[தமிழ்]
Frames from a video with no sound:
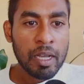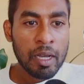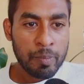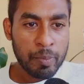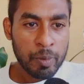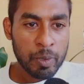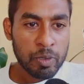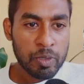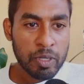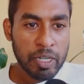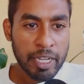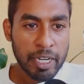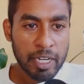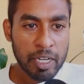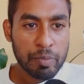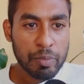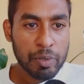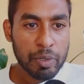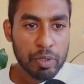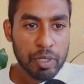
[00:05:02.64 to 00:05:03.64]
அப்புறம் நீங்கள்
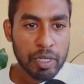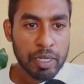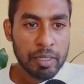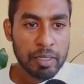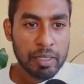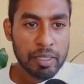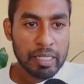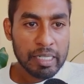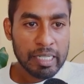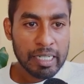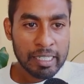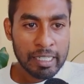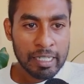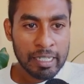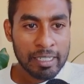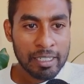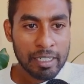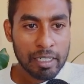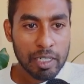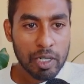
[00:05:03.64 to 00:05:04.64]
என்ன பண்ணணுன்னா இந்த
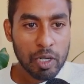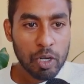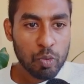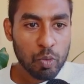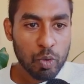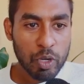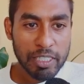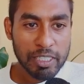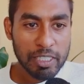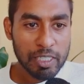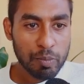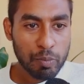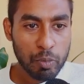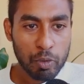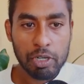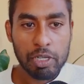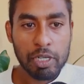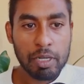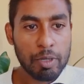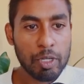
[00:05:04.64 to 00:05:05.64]
இடத்துல டேர்ன் ஆன் வாய்ஸ்
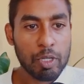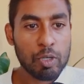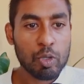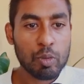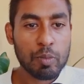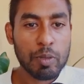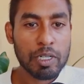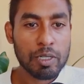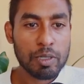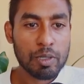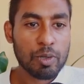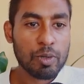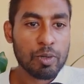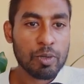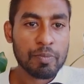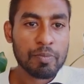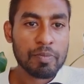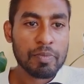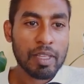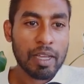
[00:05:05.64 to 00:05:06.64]
இன்புட் அப்படின்னு ஒரு பட்டன்
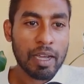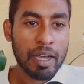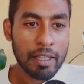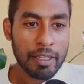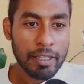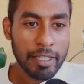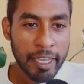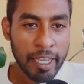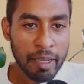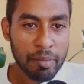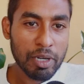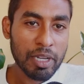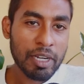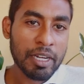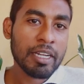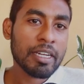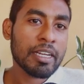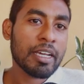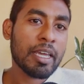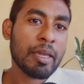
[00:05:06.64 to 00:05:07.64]
இருக்கும் அதே
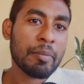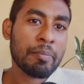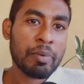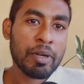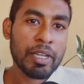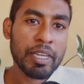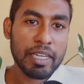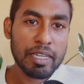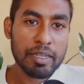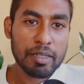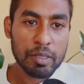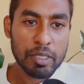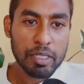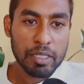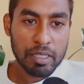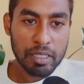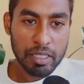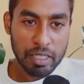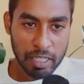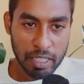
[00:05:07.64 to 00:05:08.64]
மாதிரி நான் எப்படி இங்கே வந்து
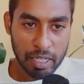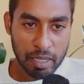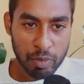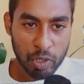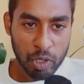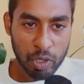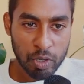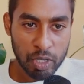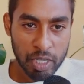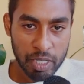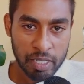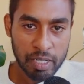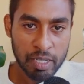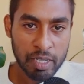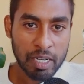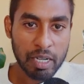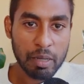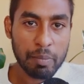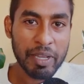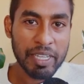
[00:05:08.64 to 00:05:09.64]
இதை அமுக்கணுன்னே
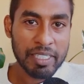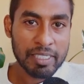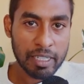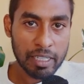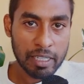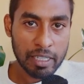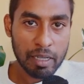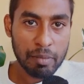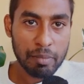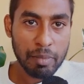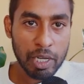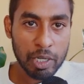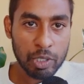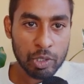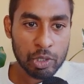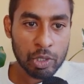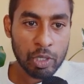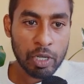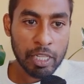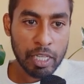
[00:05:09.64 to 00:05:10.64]
நான் பேசுகிறதெல்லாம்
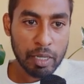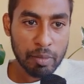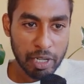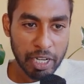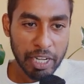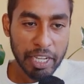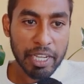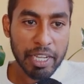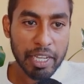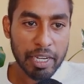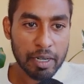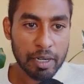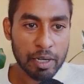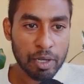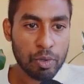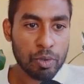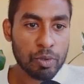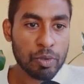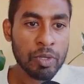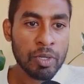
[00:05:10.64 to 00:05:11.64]
மாறிச்சோ அதே மாதிரி இங்கேயும்
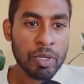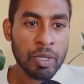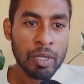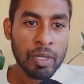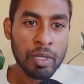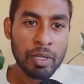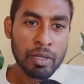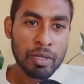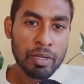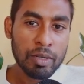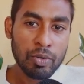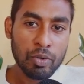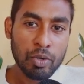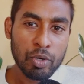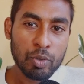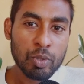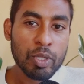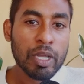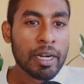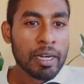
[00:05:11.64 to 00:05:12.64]
நடக்கும்
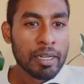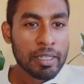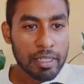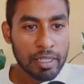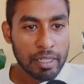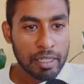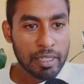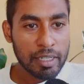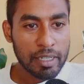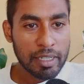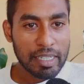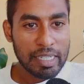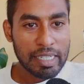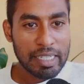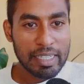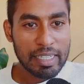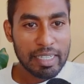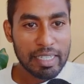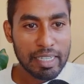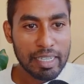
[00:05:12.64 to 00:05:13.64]
ஒரு உதாரணத்துக்கு
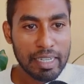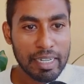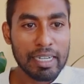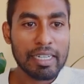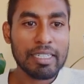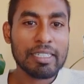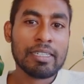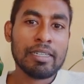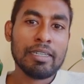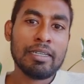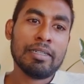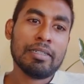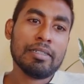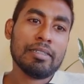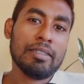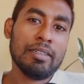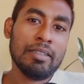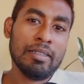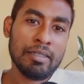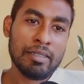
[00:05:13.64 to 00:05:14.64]
இங்கிலீஷில்
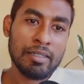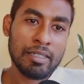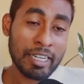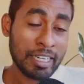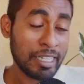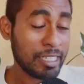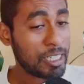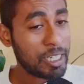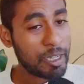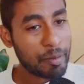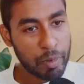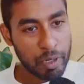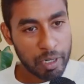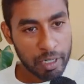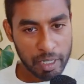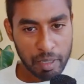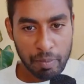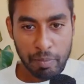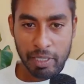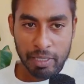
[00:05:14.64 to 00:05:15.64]
ட்ரான்ஸ்லேட்
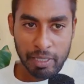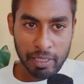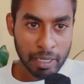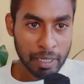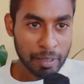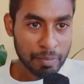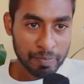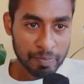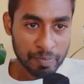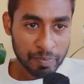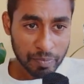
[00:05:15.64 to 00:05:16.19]
பண்ணுறதையும் பார்த்துடலாம்